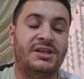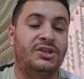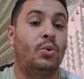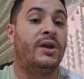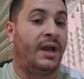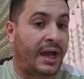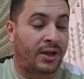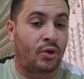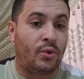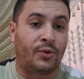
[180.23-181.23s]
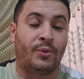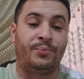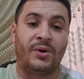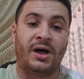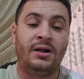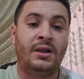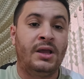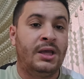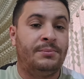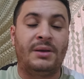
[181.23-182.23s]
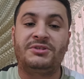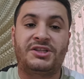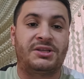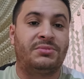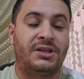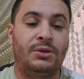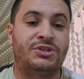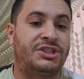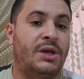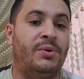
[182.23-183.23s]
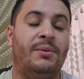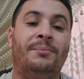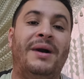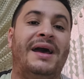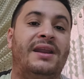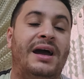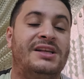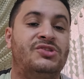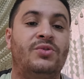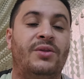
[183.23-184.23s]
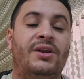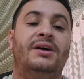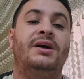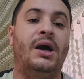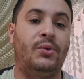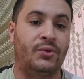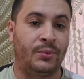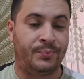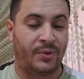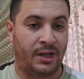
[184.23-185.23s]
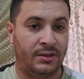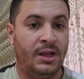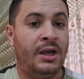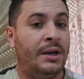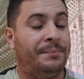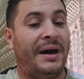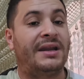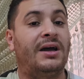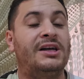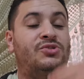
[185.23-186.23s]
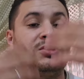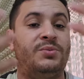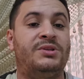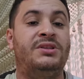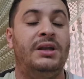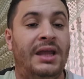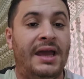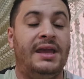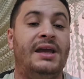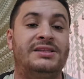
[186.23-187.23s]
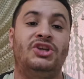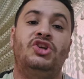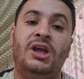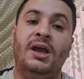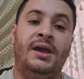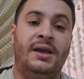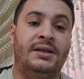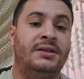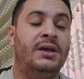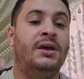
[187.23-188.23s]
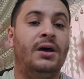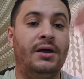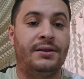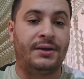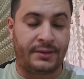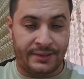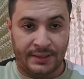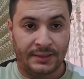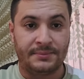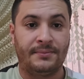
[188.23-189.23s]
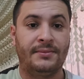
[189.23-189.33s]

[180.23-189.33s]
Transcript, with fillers: مسكين تو حاخ اوروبا ما مش سمكني الشباب مارا غازون هضر حنا غا اوروبا مارا غازون تبدل الحياه تيجي الحياه النغني